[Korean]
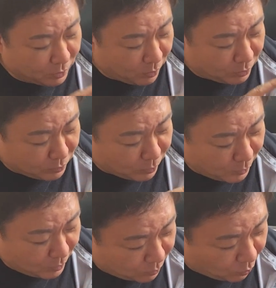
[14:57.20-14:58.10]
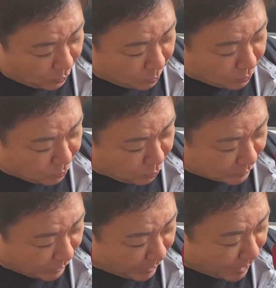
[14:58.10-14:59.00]
너도 노래 부르는 동안
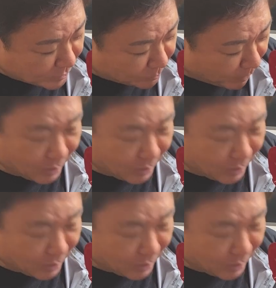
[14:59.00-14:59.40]
따라하지 마.